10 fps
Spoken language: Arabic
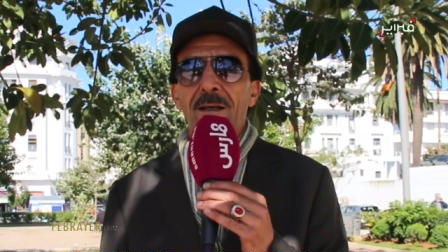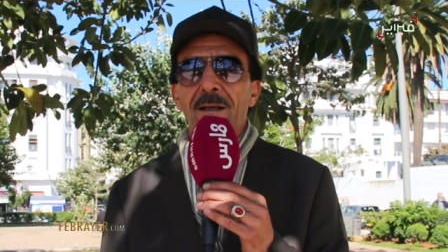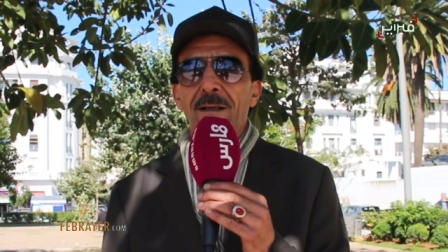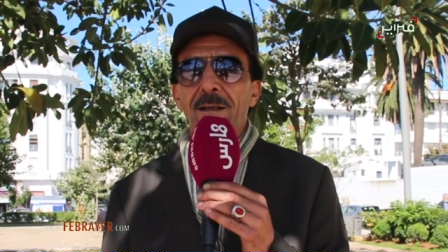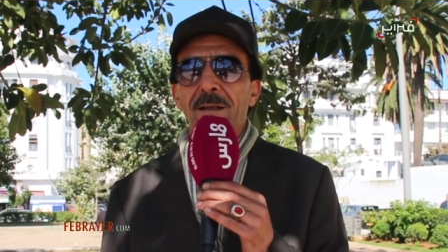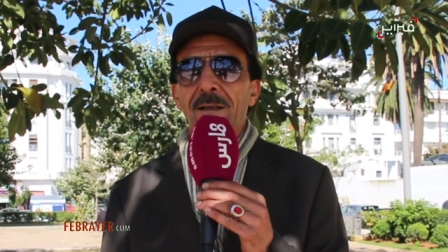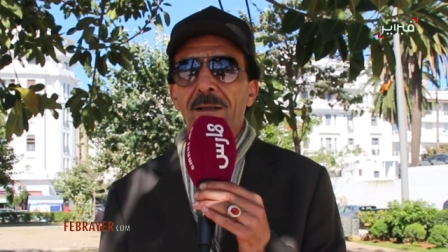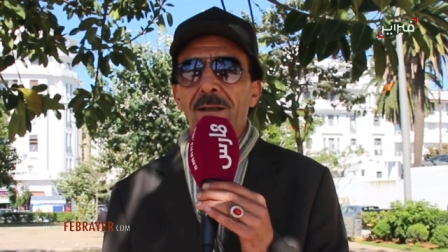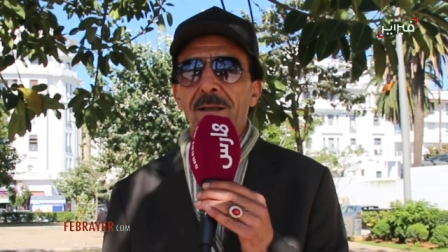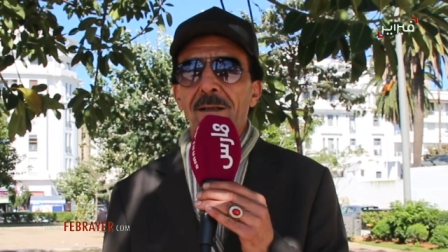الجمهور
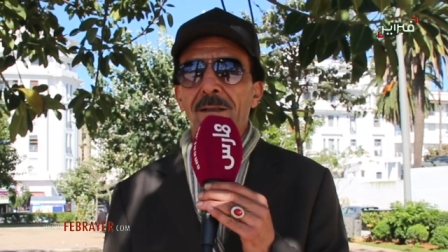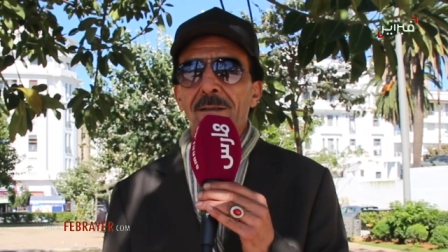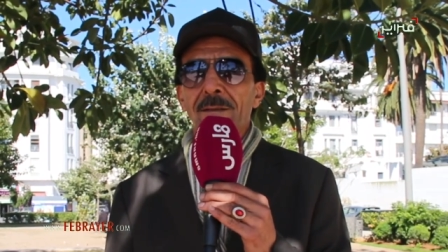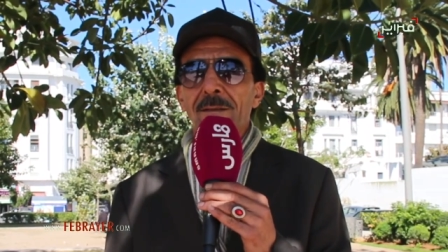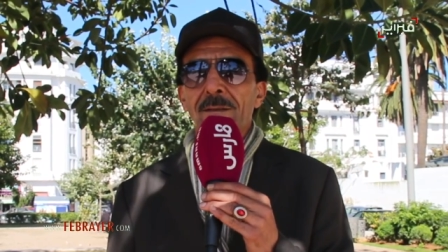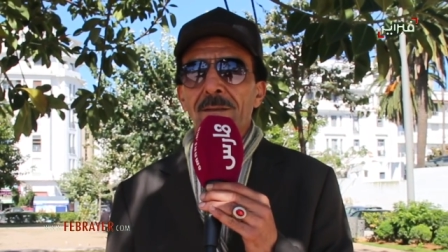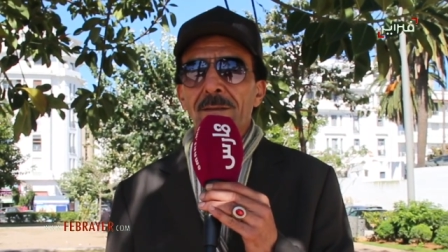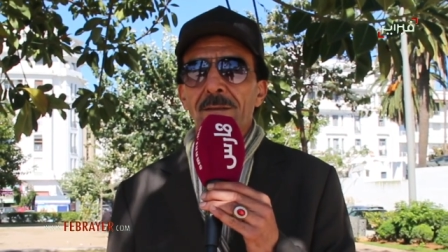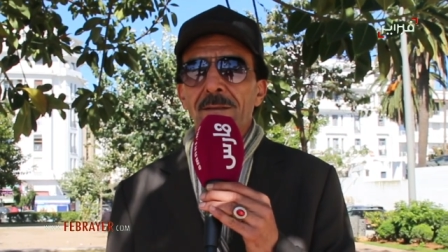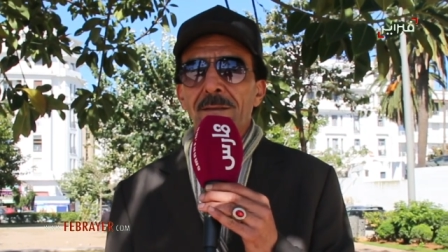المغربي
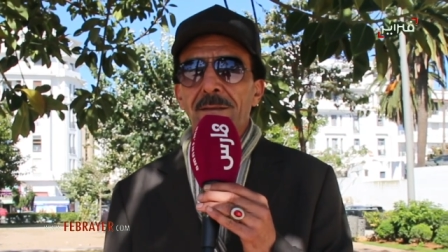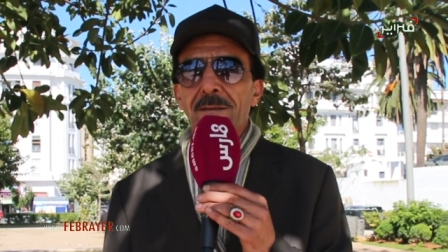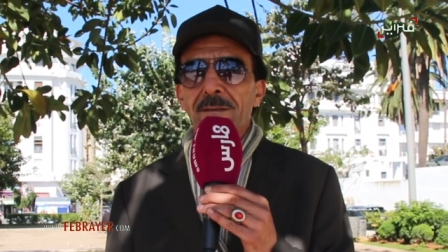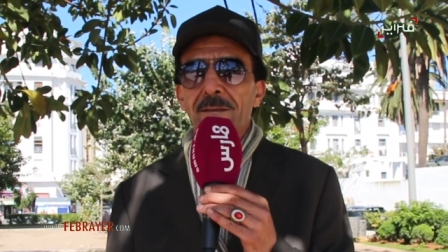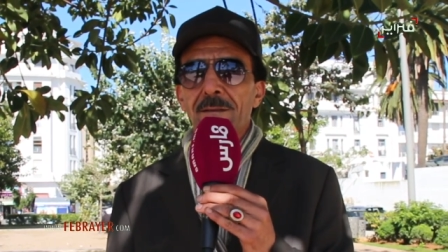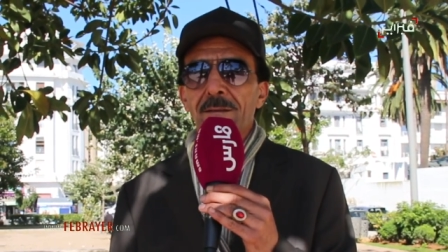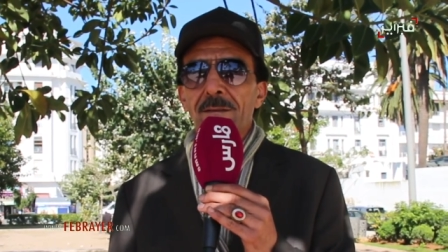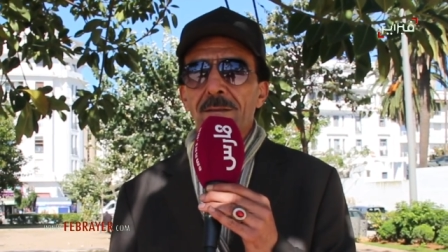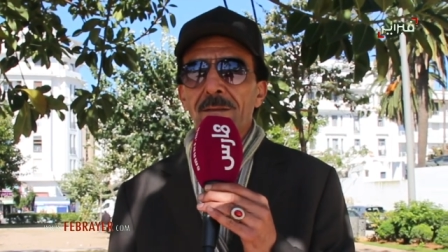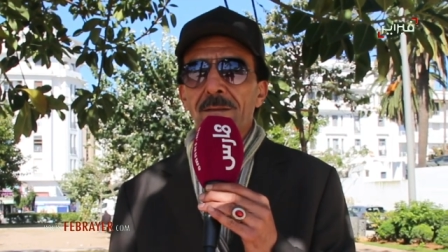شفنا واحد لا
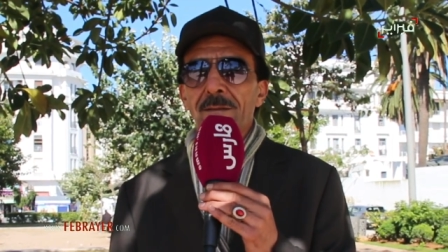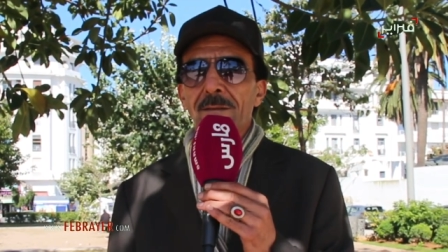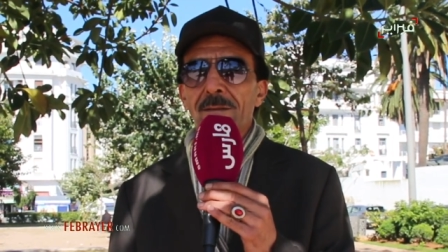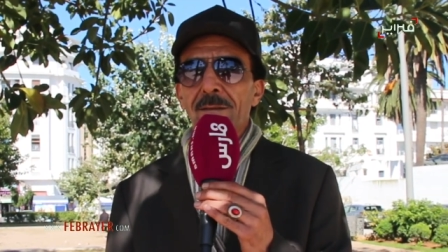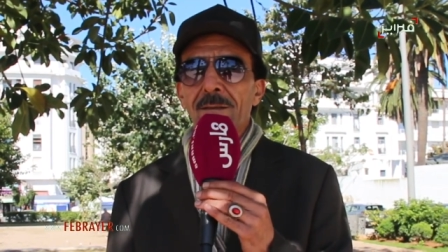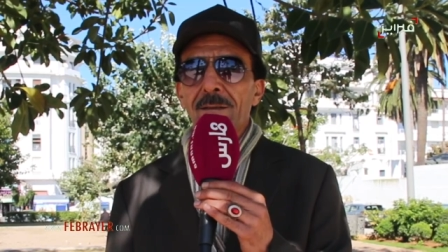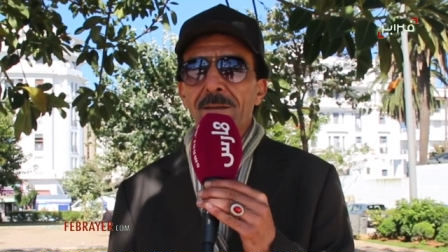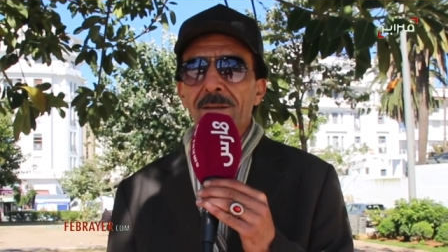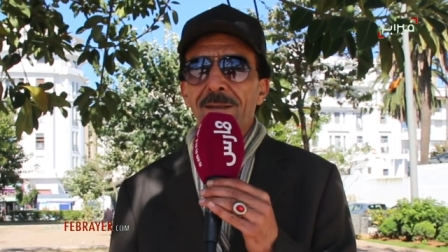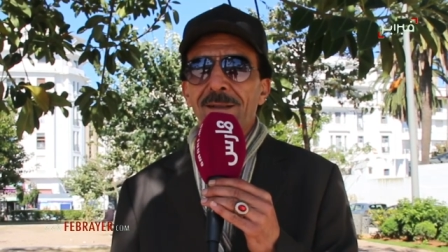فيديو ديالك
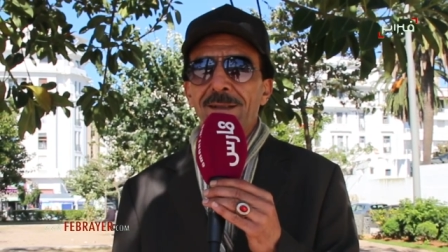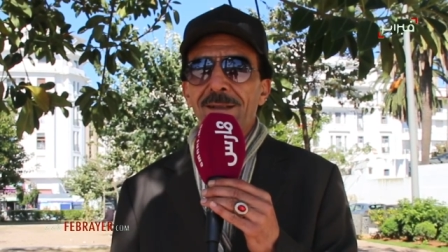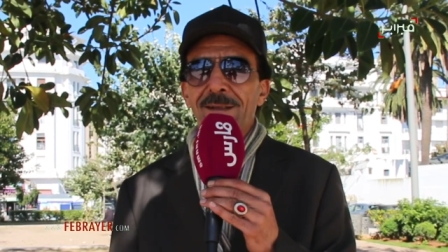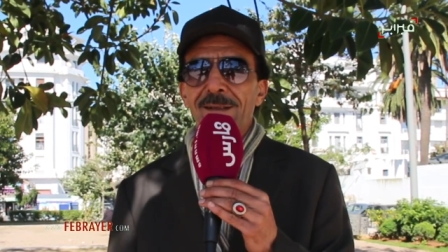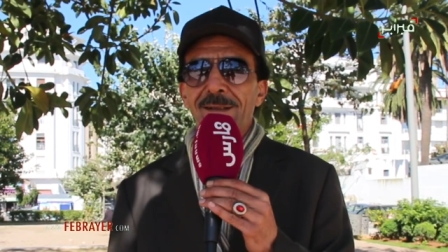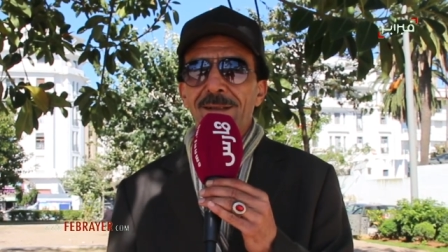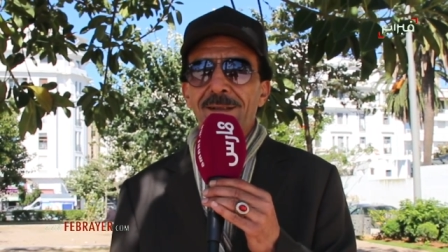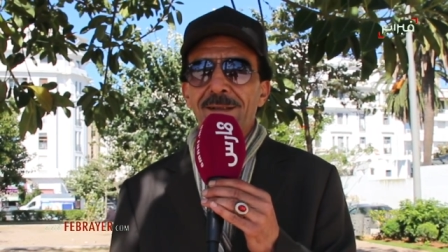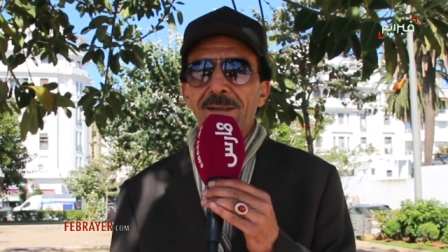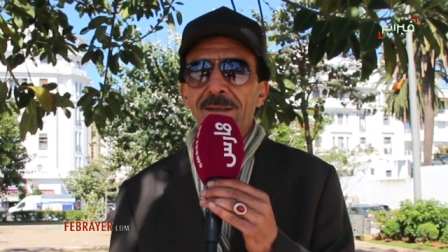يدور في مواقع
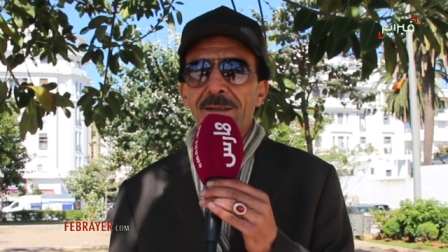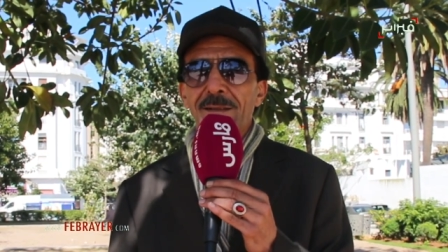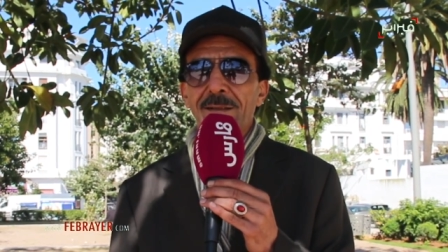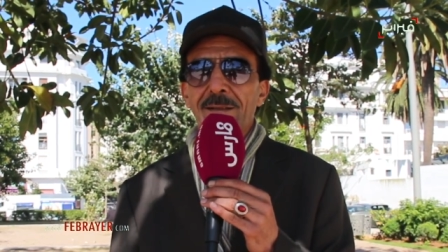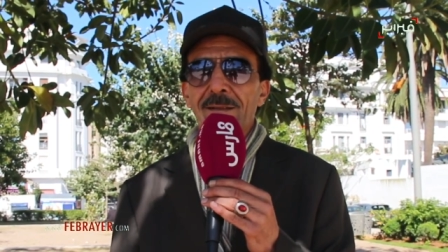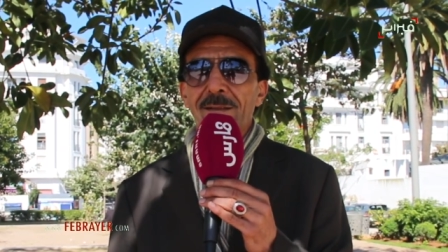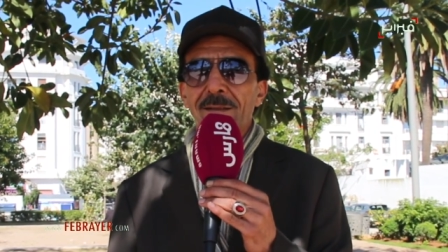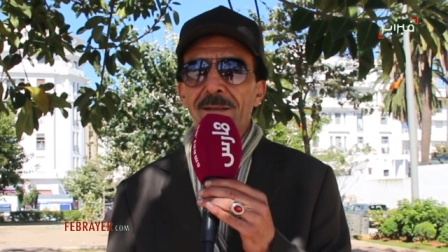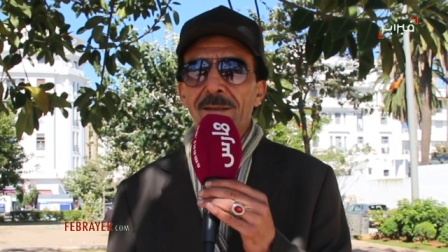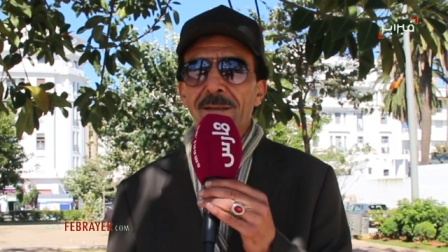التواصل الاجتماعي
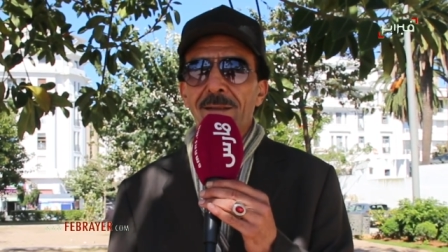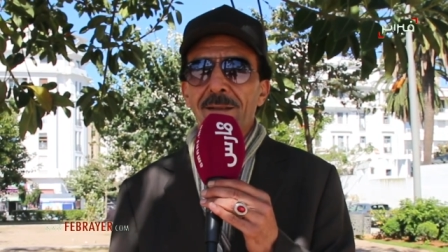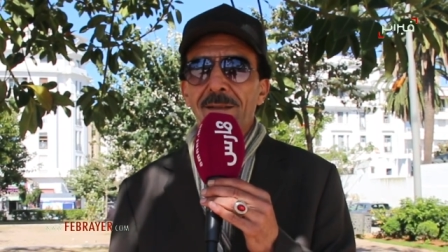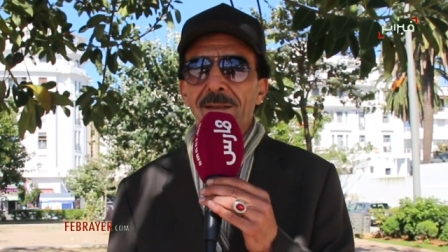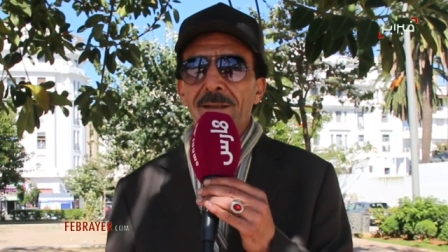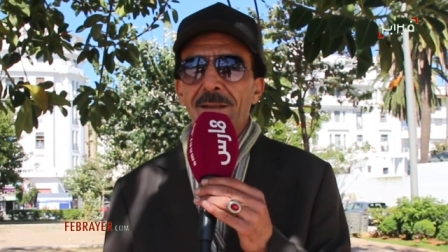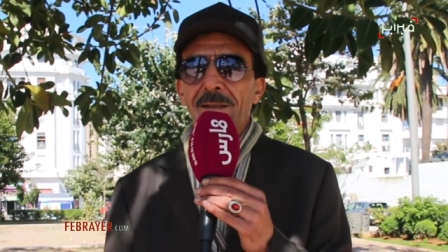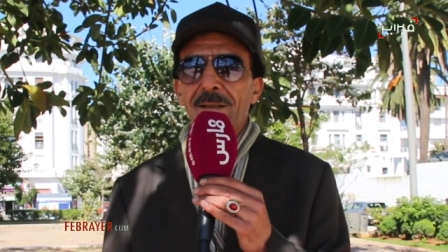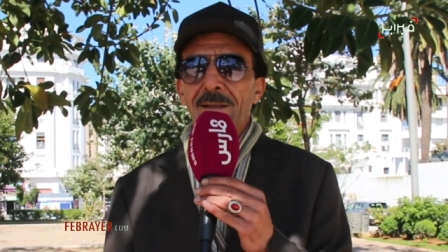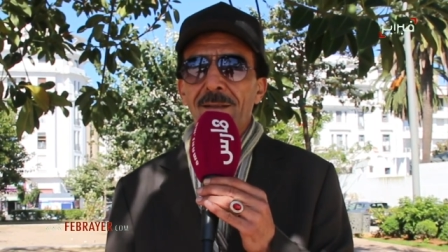حول
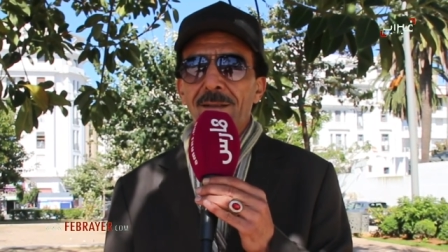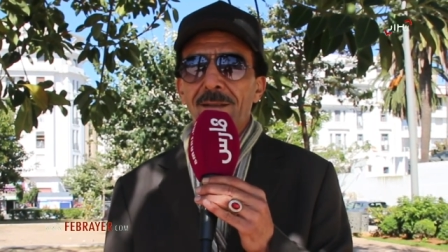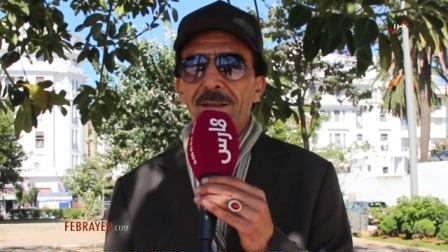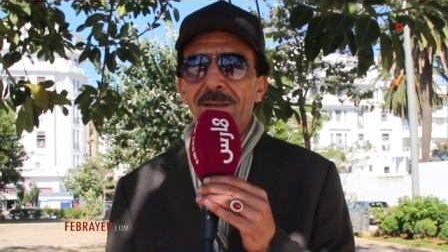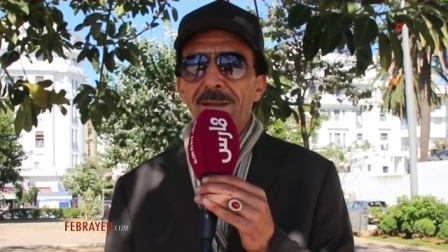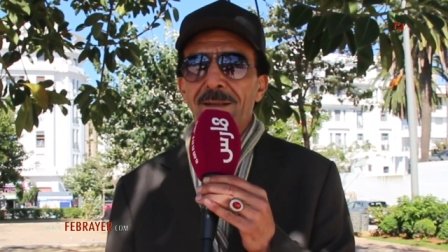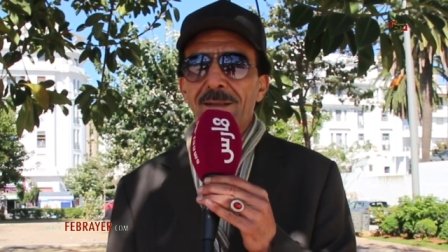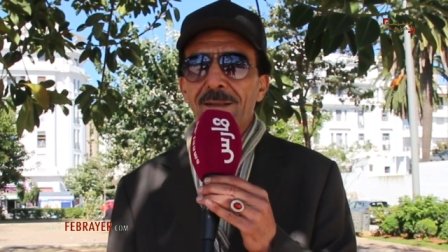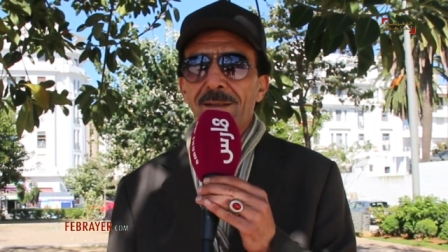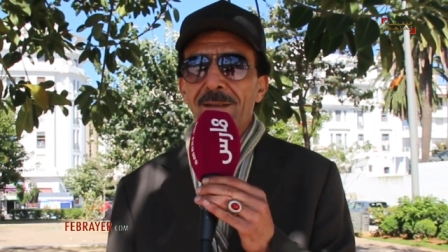الفنانة
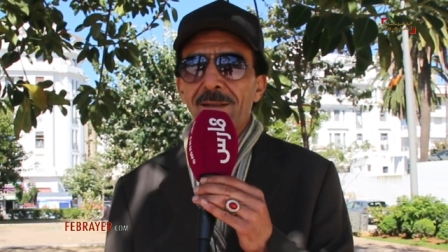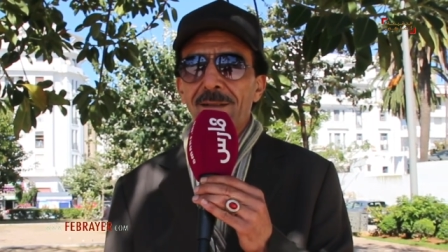فاطمة